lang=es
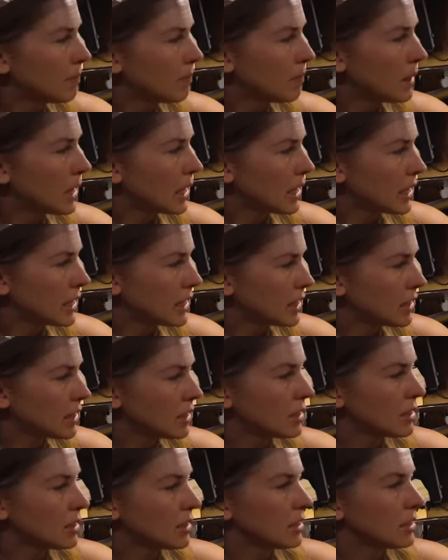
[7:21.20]
las cosas que
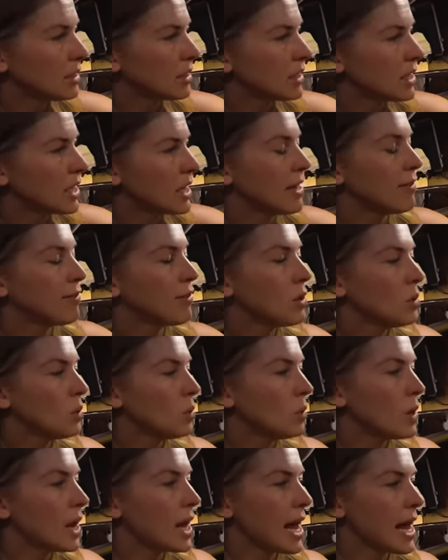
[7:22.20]
necesitas debajo de
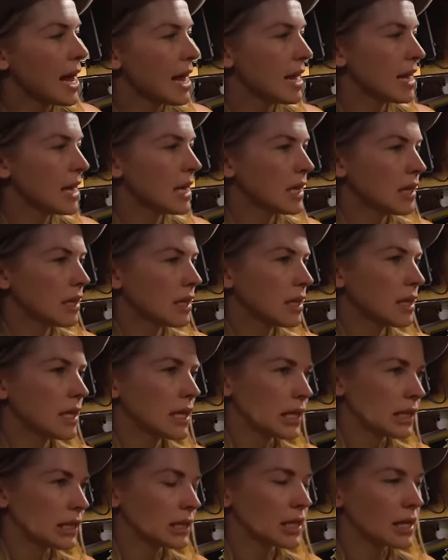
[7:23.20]
los gabinetes o
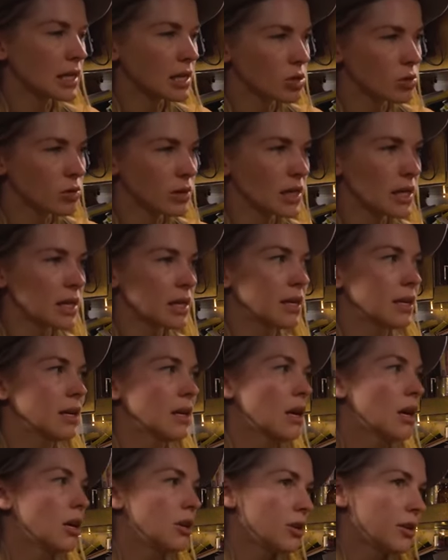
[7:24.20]
desde el techo, tengo
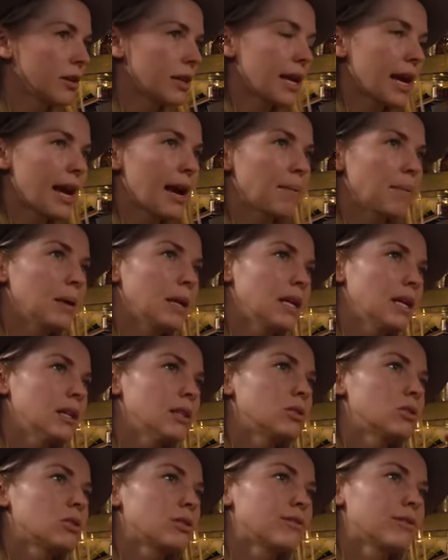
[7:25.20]
ganchos por toda la
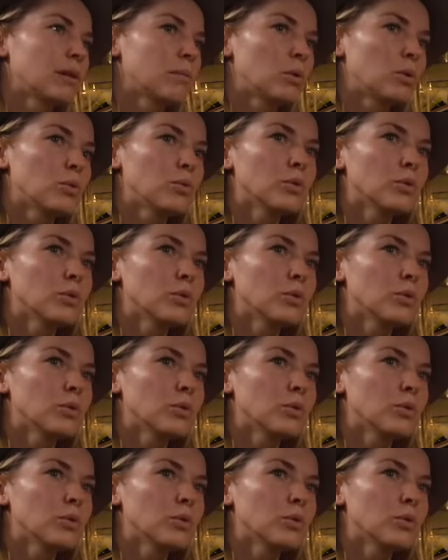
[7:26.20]
camioneta.